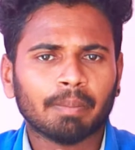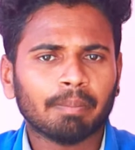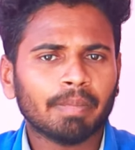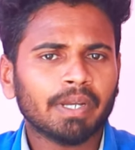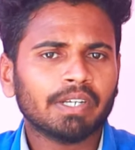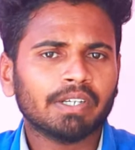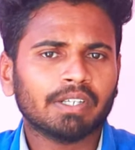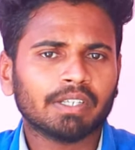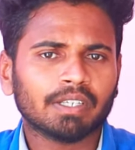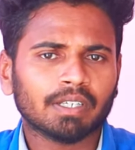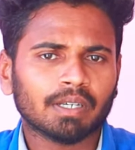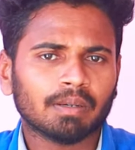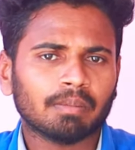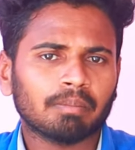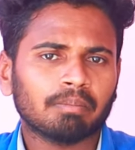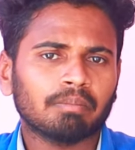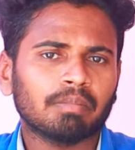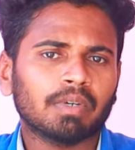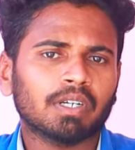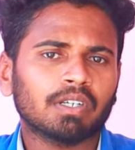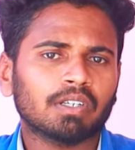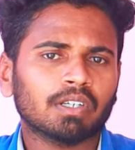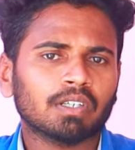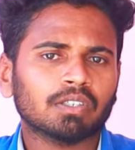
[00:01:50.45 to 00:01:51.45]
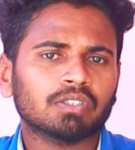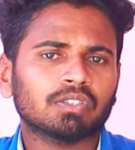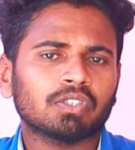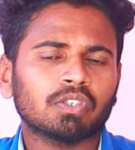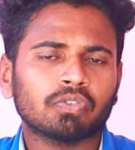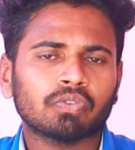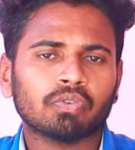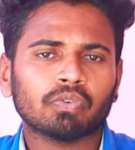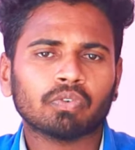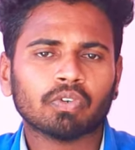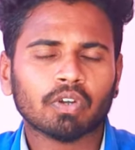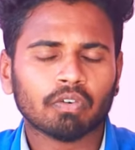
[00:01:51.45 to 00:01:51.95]
எம்ஐடிங்க மெட்ராஸ்
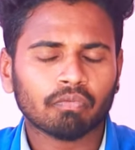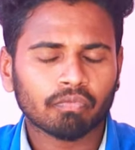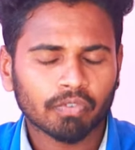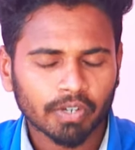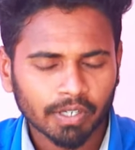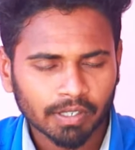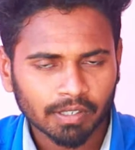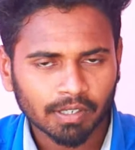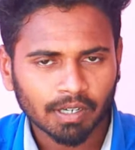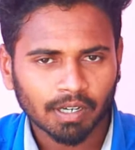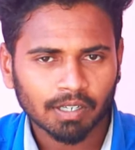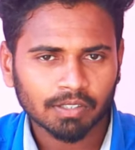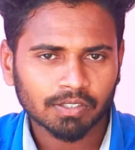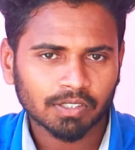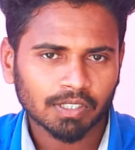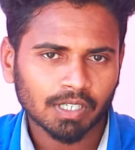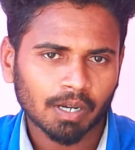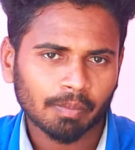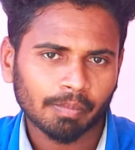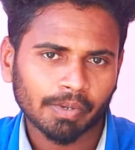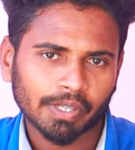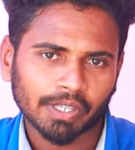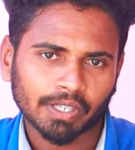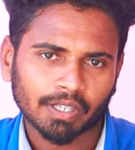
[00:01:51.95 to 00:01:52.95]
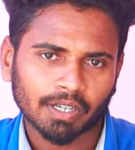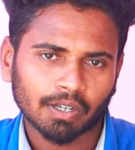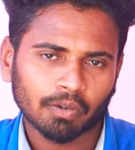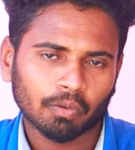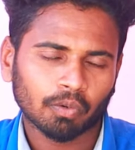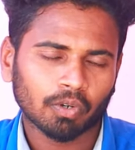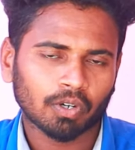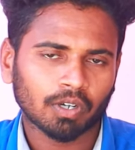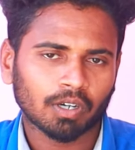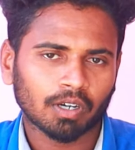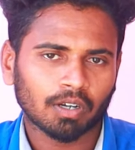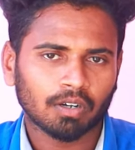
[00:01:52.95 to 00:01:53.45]
இன்ஸ்டியூட் ஆஃப் டெக்னாலஜி அப்படிங்கிற
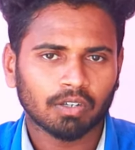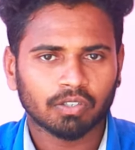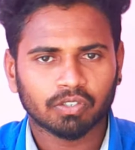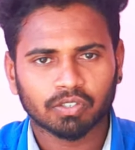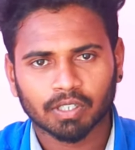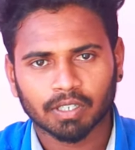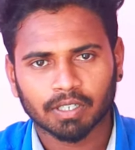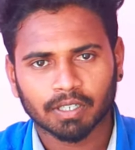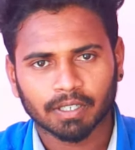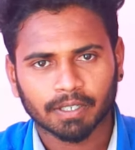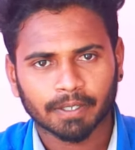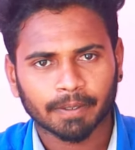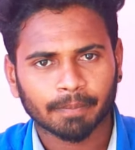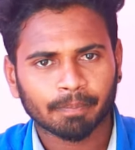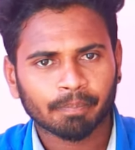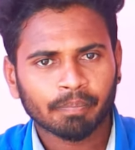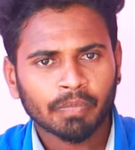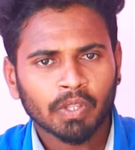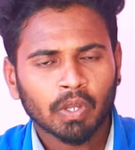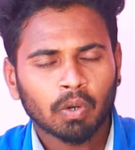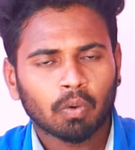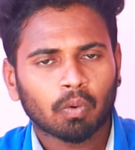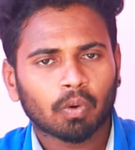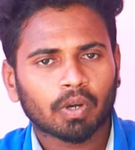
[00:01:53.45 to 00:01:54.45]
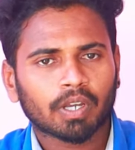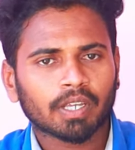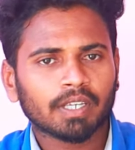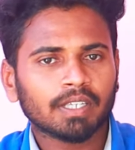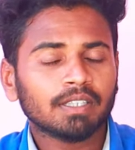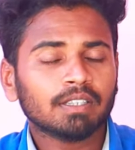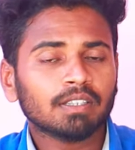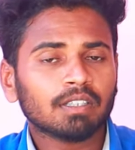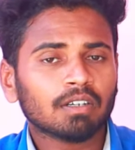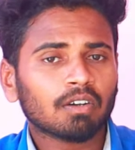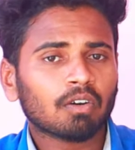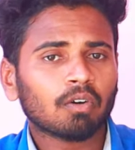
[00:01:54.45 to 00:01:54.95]
ஒரு காலேஜ் தான் இருக்குது
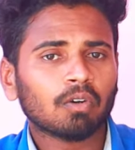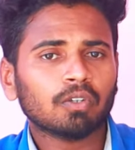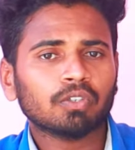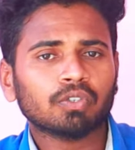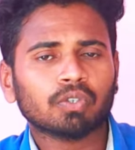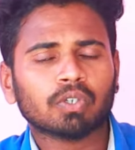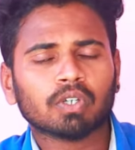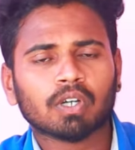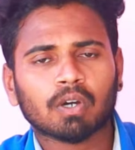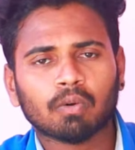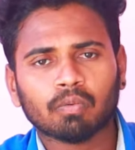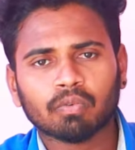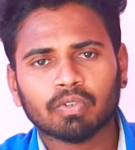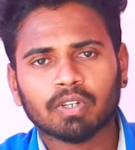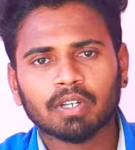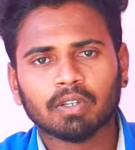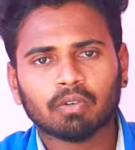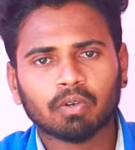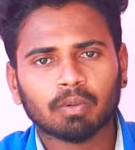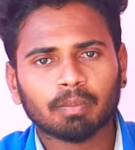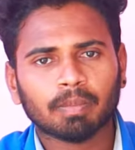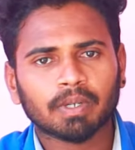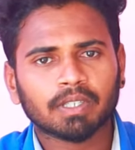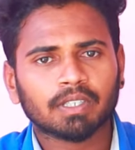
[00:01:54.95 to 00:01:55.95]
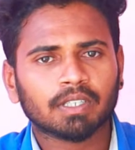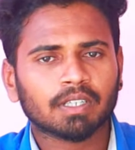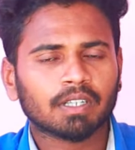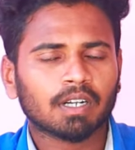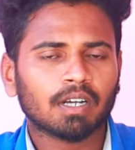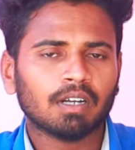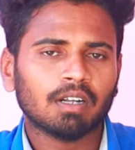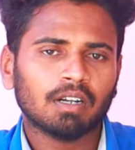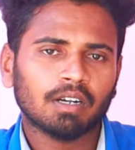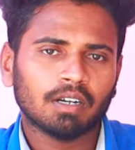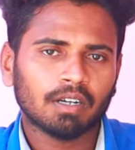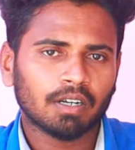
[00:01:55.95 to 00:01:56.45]
ஓகே இந்த காலேஜோட கவுன்சிலிங் கோட்
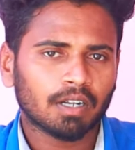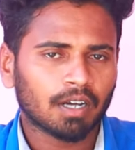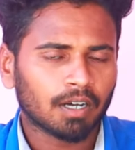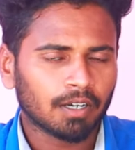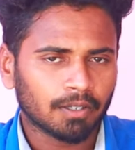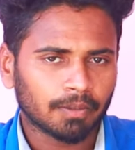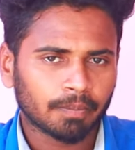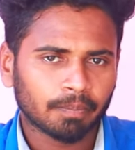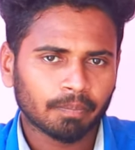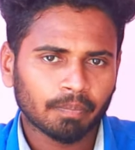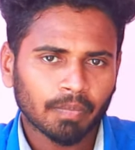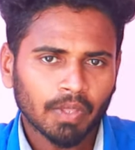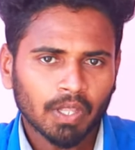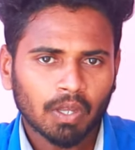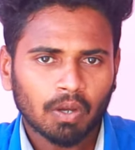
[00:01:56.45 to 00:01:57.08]
பார்த்தீங்கன்னா நாலு